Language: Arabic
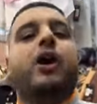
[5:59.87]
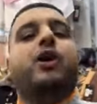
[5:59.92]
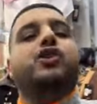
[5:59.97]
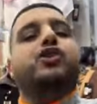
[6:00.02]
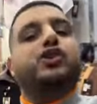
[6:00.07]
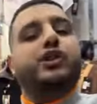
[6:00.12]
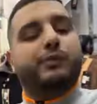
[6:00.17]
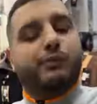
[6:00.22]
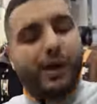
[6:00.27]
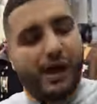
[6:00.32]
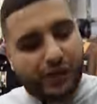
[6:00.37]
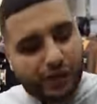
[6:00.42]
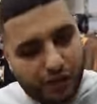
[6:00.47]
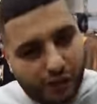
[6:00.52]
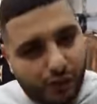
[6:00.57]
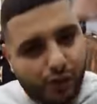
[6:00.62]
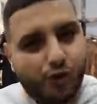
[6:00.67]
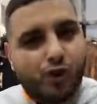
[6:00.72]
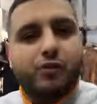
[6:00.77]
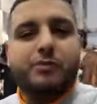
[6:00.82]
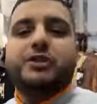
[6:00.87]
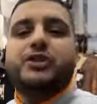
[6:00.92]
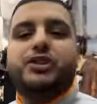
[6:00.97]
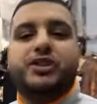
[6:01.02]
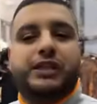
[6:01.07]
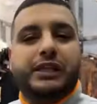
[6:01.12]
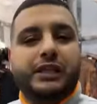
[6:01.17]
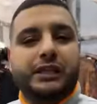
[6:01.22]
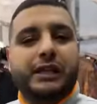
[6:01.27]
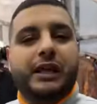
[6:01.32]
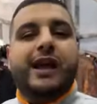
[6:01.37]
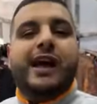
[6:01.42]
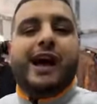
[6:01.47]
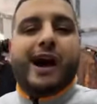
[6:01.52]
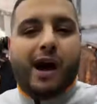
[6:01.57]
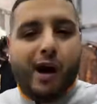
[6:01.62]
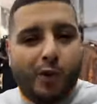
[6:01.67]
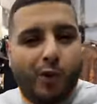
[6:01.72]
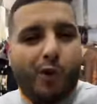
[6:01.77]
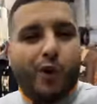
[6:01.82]
جيبوها نجيبو لكم من جديد
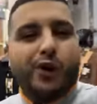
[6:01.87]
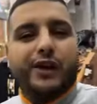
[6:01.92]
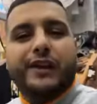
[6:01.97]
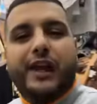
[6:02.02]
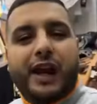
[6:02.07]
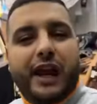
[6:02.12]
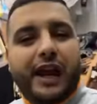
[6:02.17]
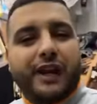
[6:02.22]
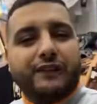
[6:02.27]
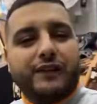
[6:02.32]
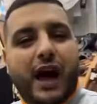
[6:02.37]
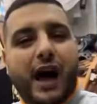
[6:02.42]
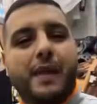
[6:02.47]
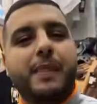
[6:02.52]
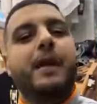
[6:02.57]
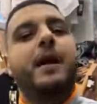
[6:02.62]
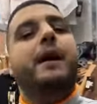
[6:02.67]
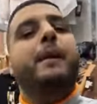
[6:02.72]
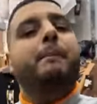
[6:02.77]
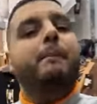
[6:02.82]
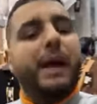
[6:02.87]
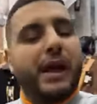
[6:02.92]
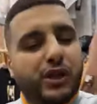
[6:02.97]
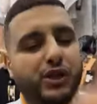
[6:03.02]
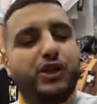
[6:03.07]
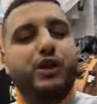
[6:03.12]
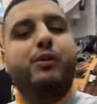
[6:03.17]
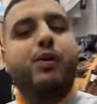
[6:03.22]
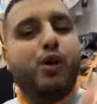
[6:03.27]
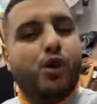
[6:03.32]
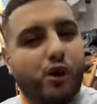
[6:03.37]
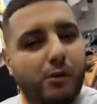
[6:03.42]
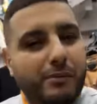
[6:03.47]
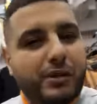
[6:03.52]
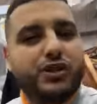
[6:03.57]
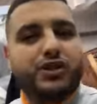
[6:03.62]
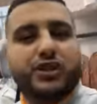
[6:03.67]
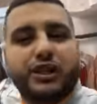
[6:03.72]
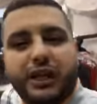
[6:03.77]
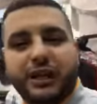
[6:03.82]
خووا علينا الحيطان بين نجيبو لكم من
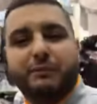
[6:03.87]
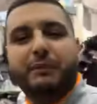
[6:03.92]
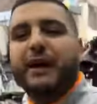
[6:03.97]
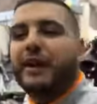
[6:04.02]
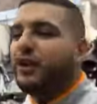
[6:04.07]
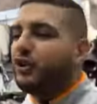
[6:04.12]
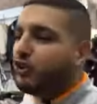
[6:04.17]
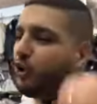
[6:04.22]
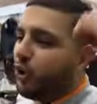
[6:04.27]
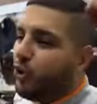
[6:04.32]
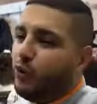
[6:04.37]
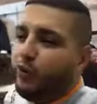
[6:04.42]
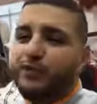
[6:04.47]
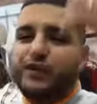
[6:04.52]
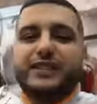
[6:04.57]
جديد بين ندخلوا في